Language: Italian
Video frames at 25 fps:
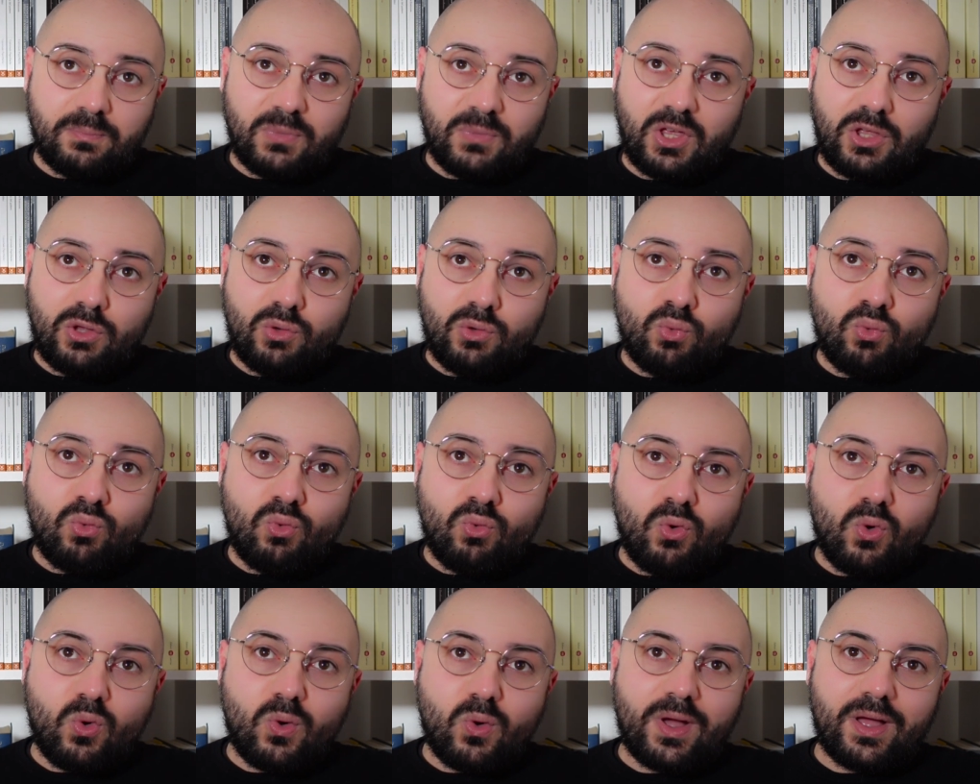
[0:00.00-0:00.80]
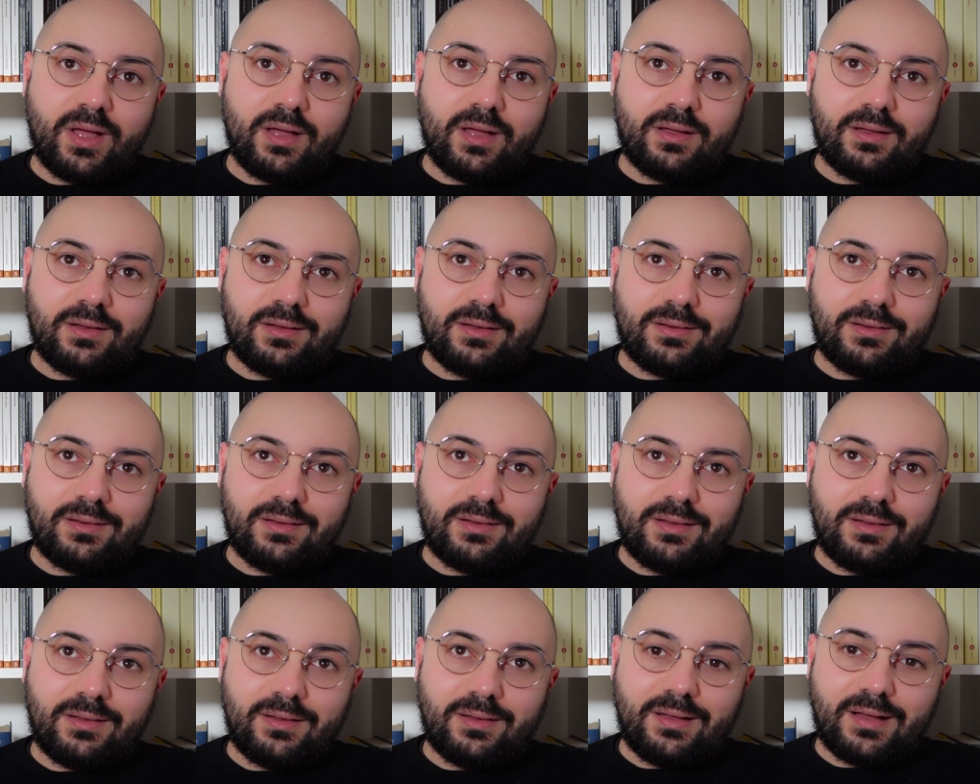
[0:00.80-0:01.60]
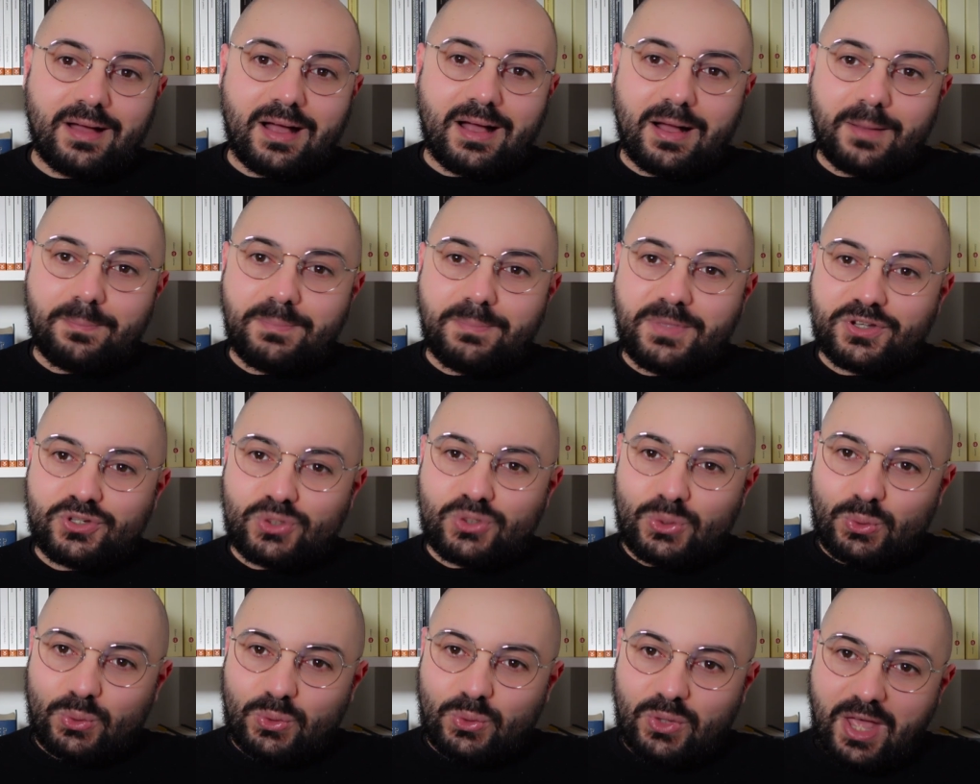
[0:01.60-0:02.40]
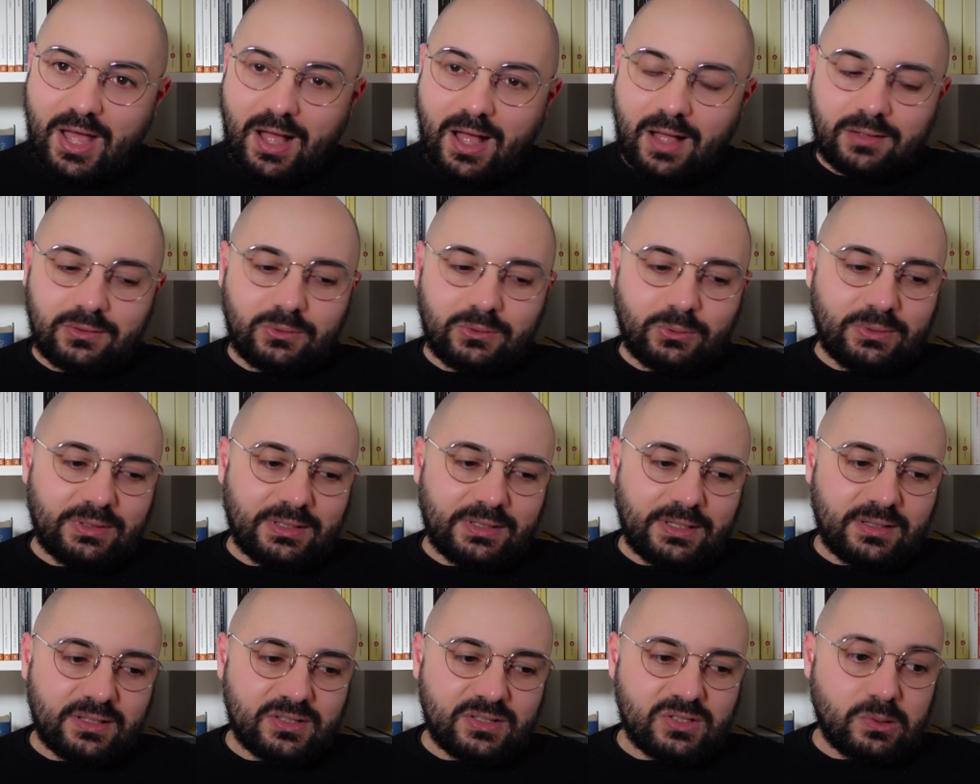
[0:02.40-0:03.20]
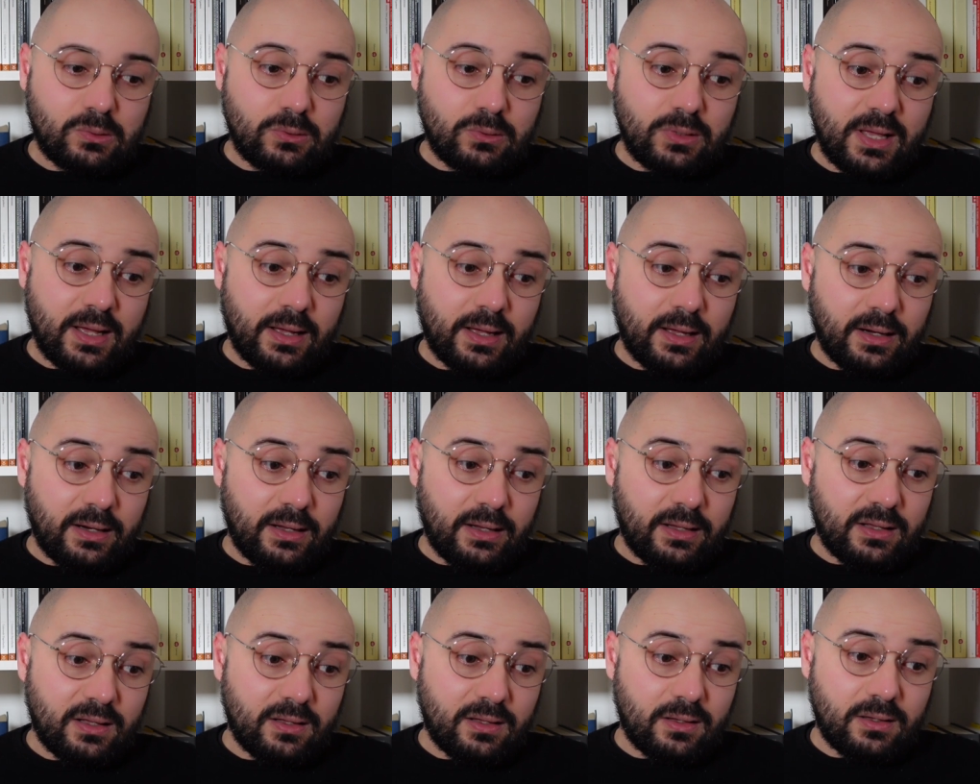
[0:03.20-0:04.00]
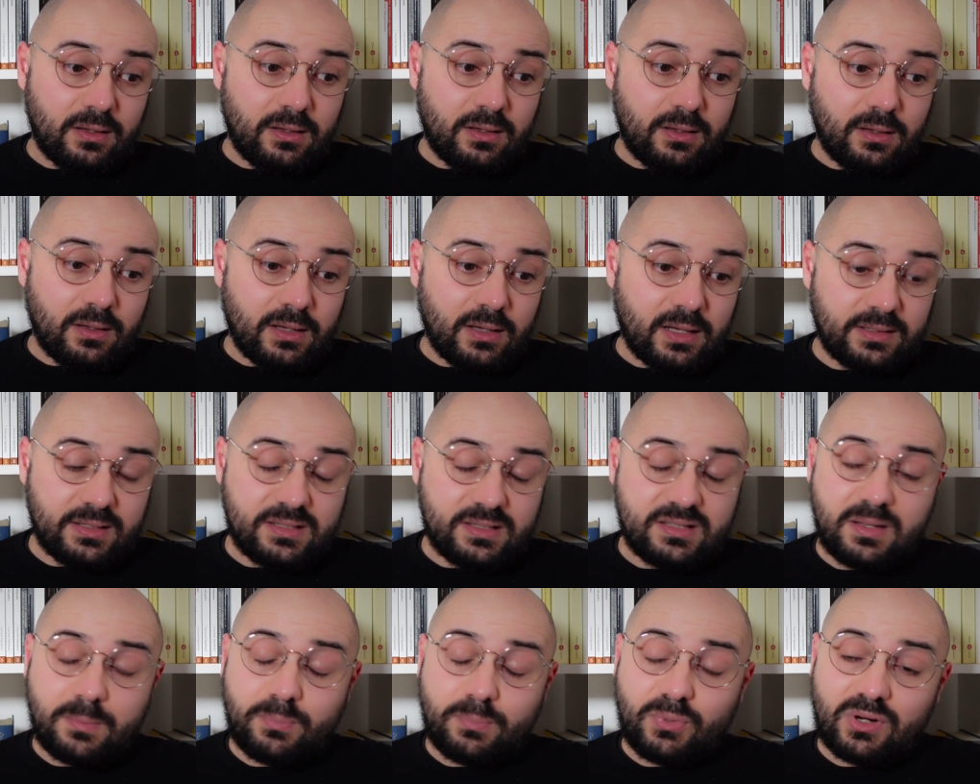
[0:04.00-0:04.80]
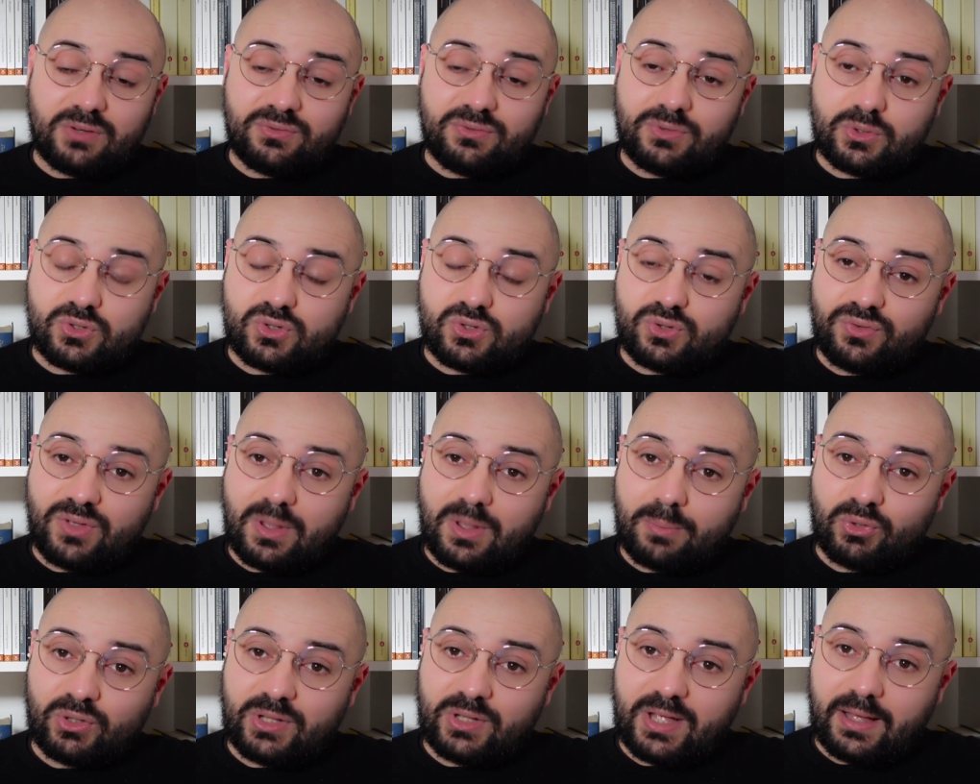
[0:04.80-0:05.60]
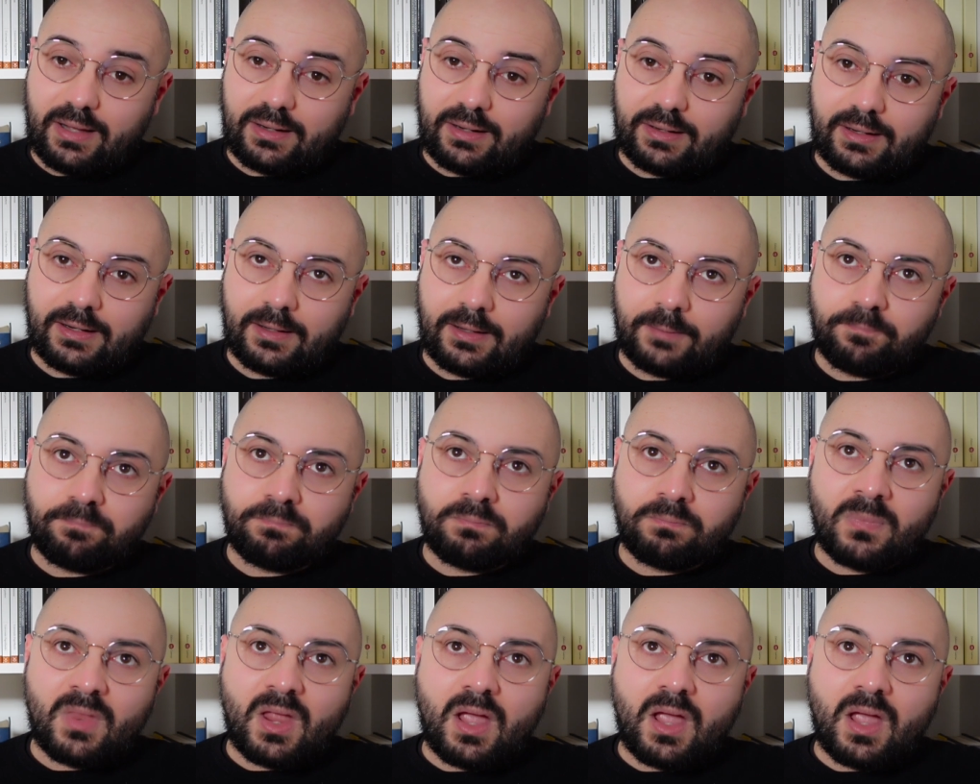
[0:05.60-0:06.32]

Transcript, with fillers: chiunque eh, abbia studiato, intenda studiare eh, ad esempio la filosofia moderna,